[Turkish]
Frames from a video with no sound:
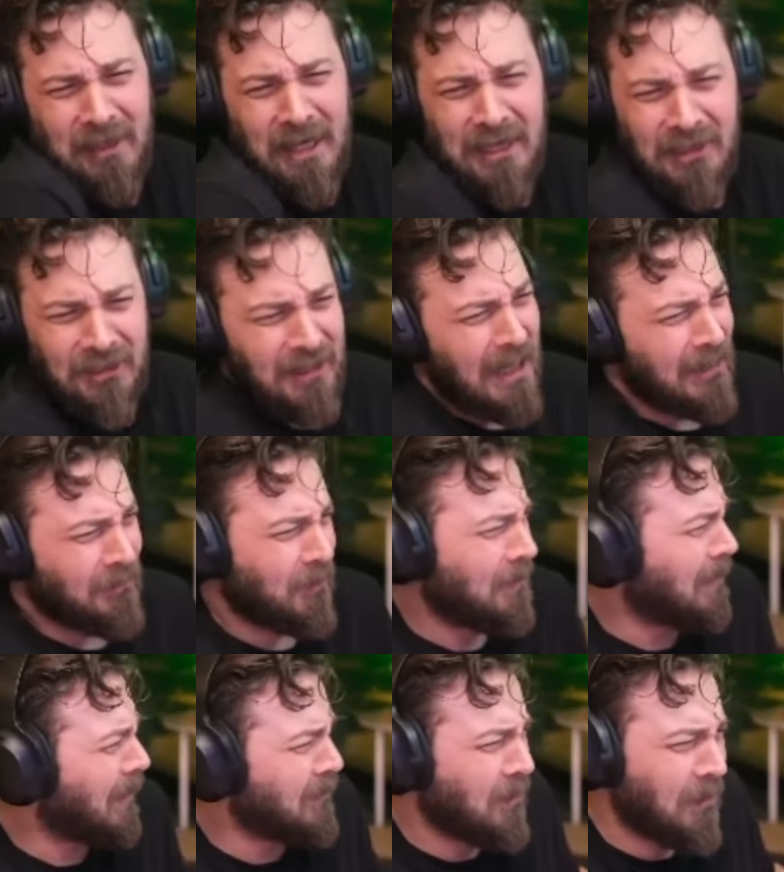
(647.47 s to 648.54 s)
Bu yayıncılar
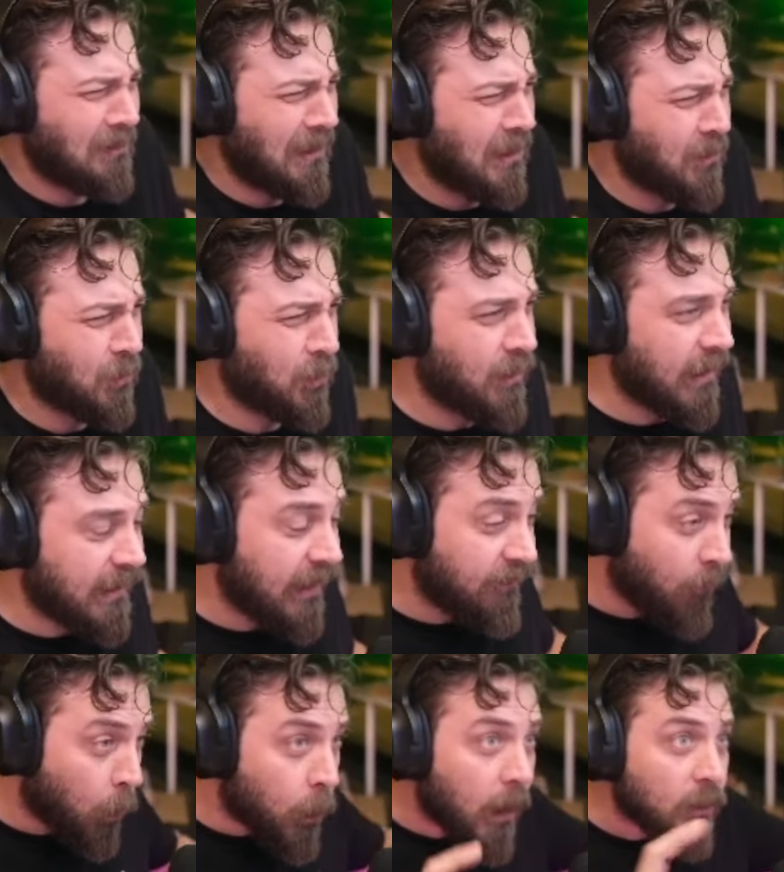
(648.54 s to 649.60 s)
sonradan çok değişiyor diyen
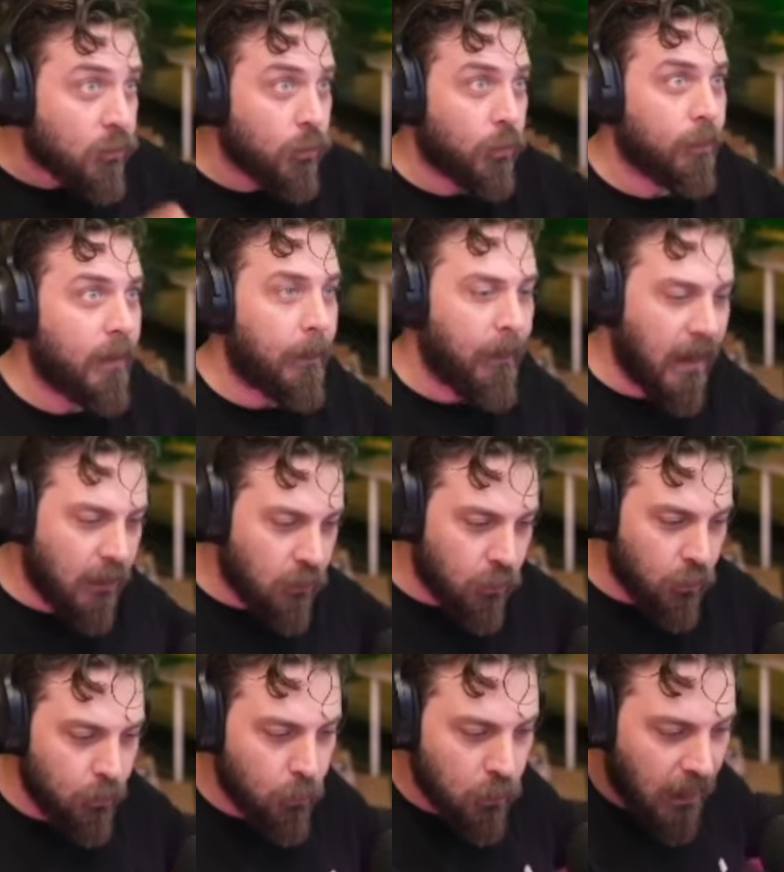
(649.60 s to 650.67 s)
herife onu atıyorum ben. Bak
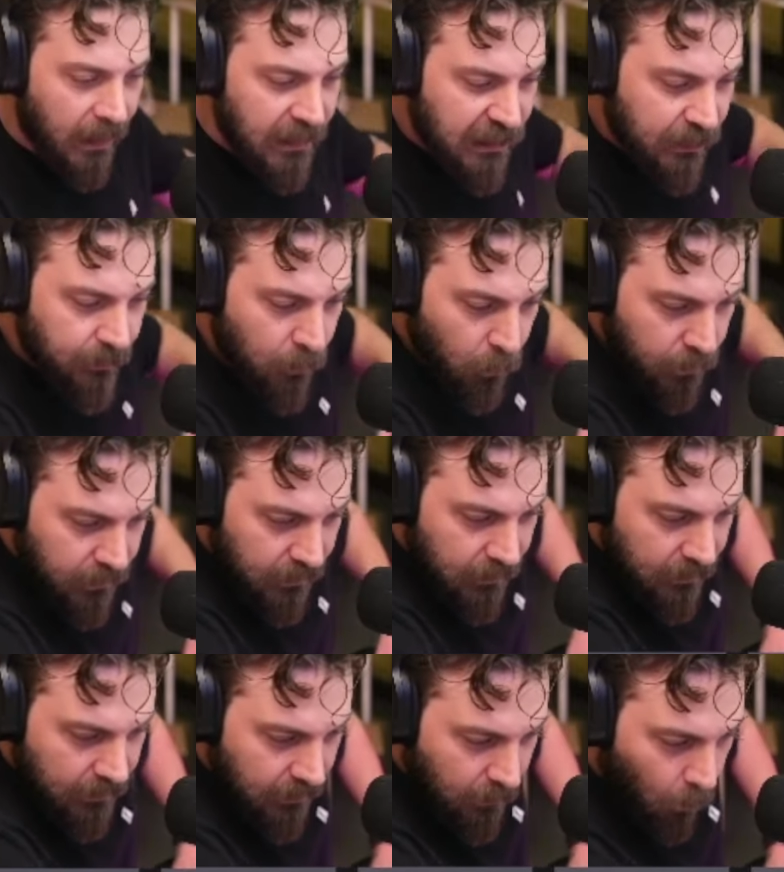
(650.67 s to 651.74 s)
diyorum bu da
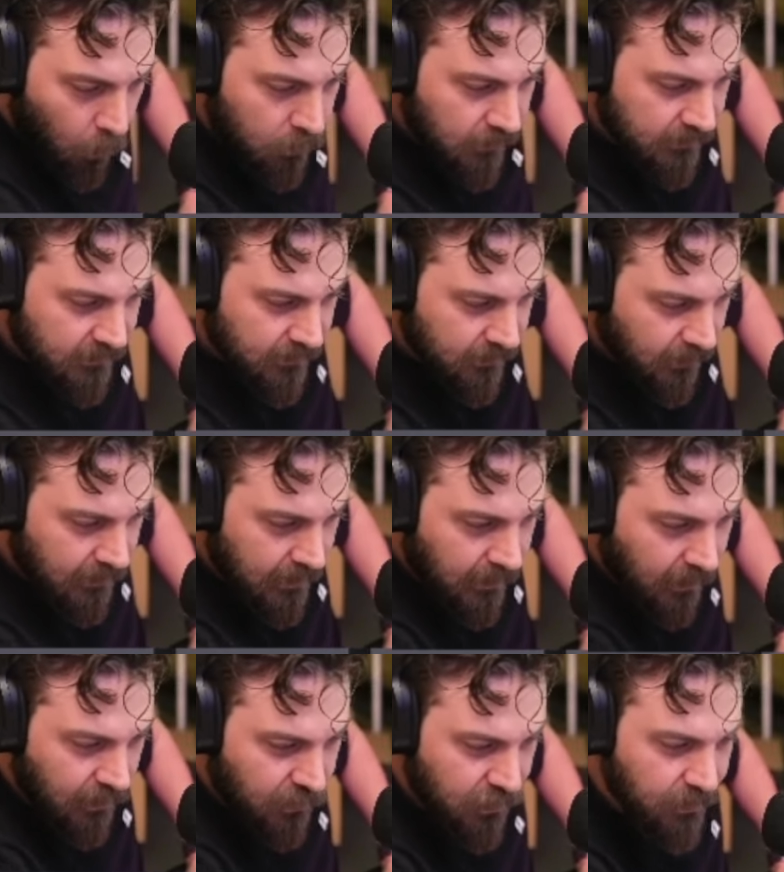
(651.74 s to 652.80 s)
2017'nin ortasında
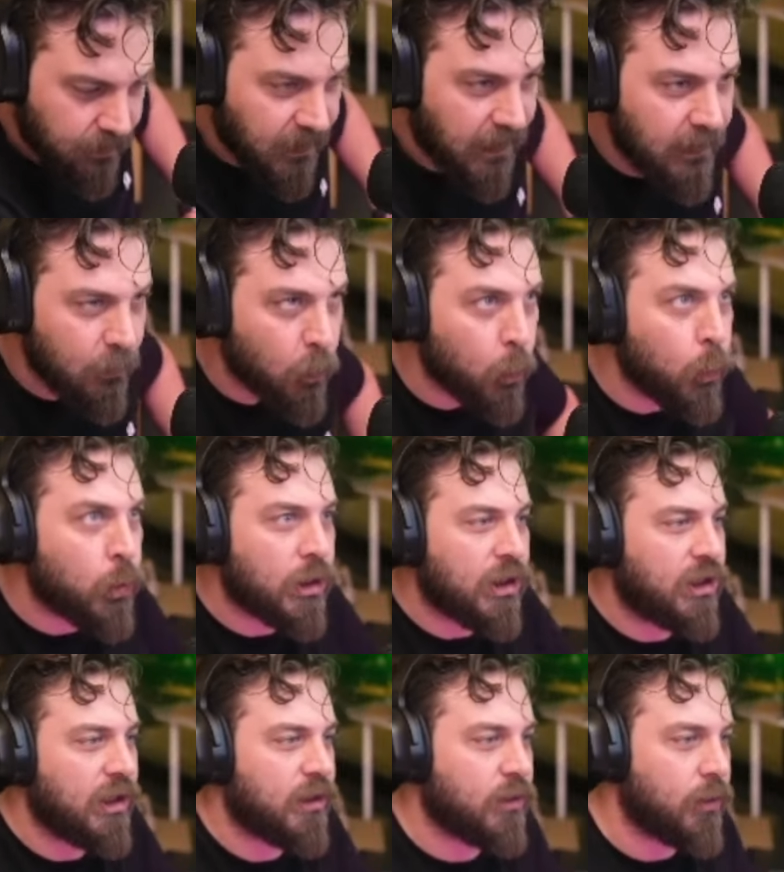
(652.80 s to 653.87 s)
ilk açtığım yayın 3
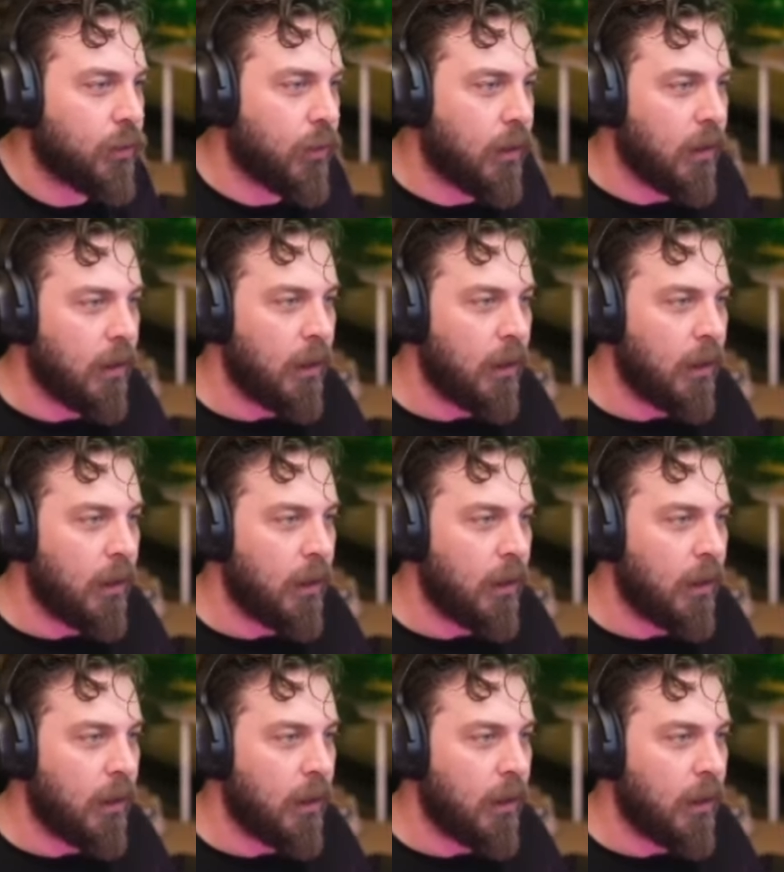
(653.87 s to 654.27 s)
kişi izliyor.